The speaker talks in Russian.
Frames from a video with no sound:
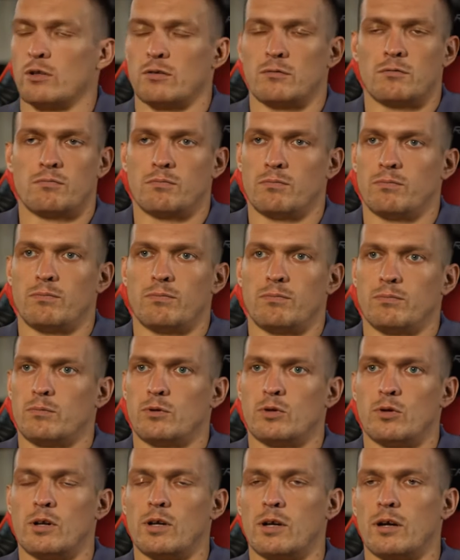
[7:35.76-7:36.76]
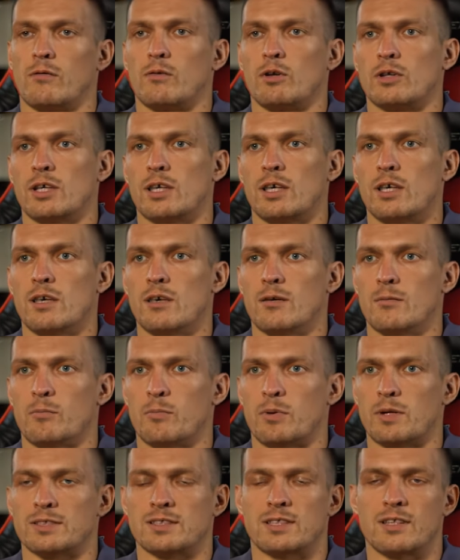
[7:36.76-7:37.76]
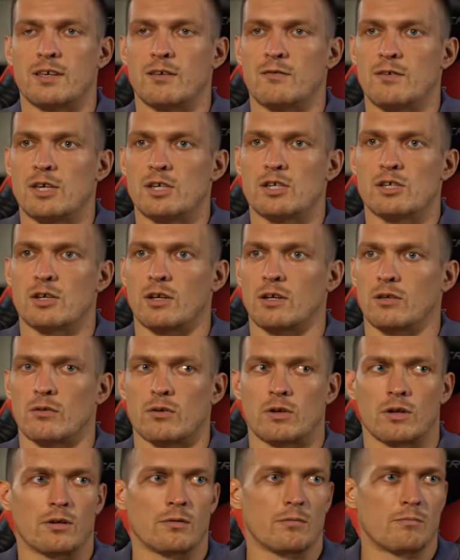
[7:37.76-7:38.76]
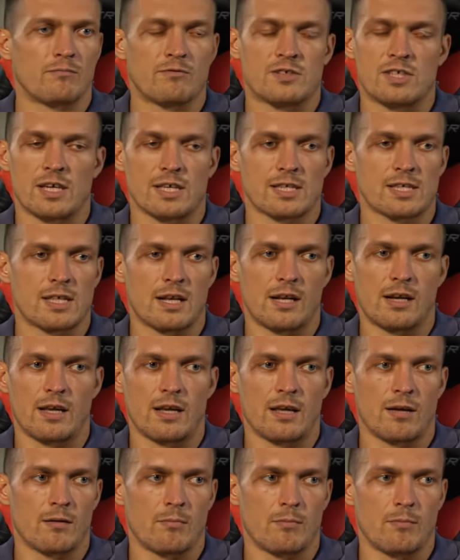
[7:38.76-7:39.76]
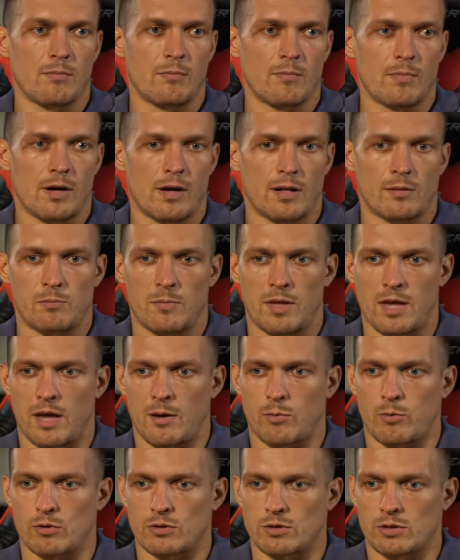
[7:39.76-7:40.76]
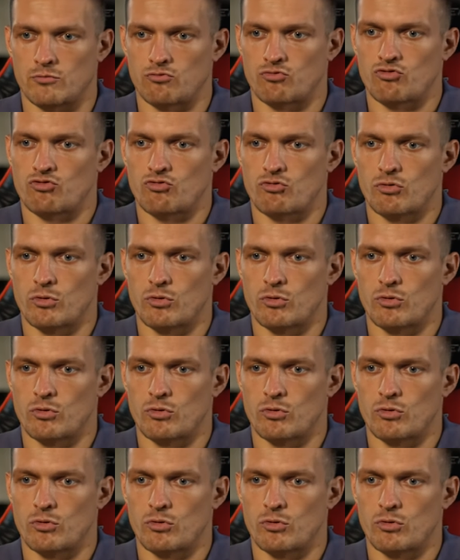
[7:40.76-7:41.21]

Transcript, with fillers: Вот только вот такие простые вещи, которые все остальные от меня их просто